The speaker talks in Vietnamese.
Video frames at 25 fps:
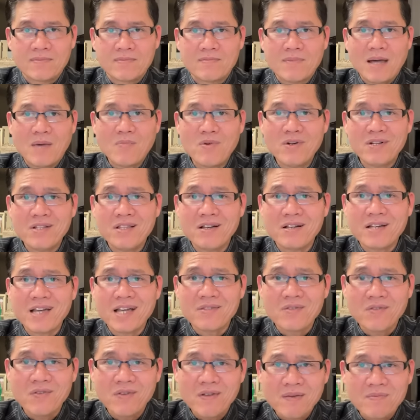bà muốn thư
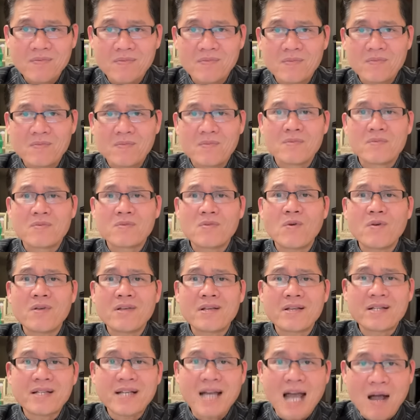kiện tôi không tôi
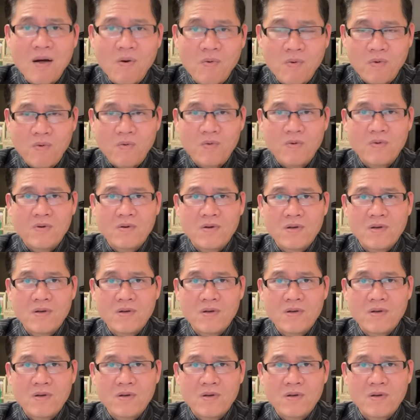cầu